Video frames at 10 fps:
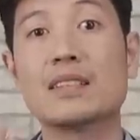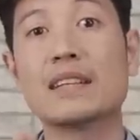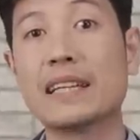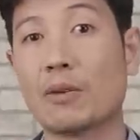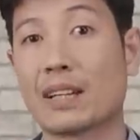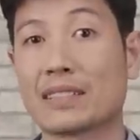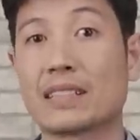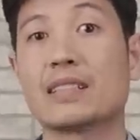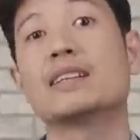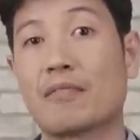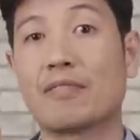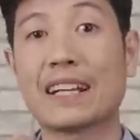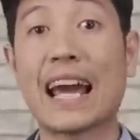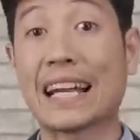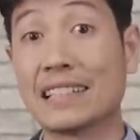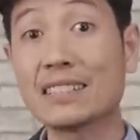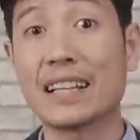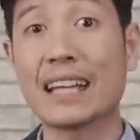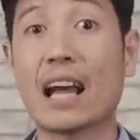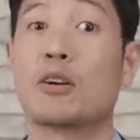thương hiệu là gì, vận hành như
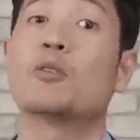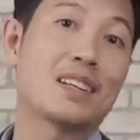thế nào,